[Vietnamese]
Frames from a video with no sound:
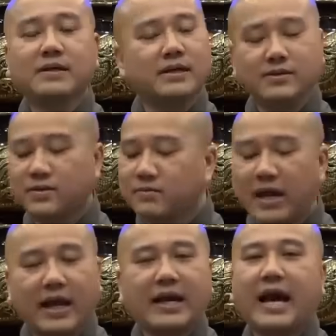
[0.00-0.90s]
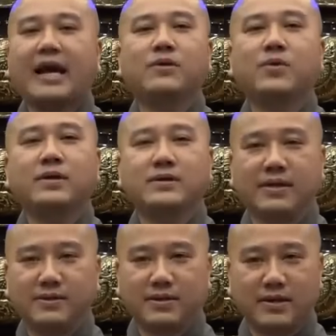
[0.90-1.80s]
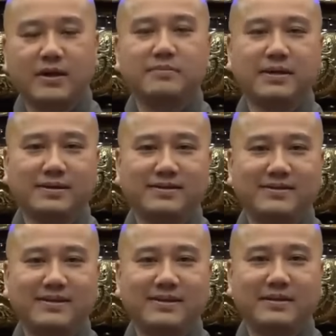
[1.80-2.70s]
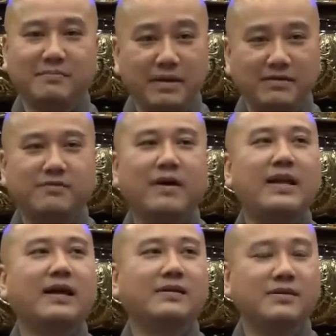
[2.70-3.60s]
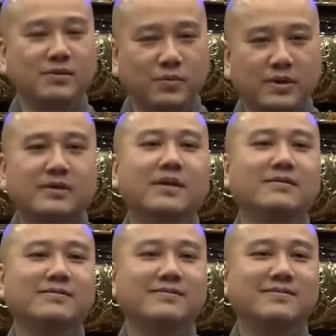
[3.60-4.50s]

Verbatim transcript: Đừng có để ai quyết định cho đời mình. Mình phải là người quyết định.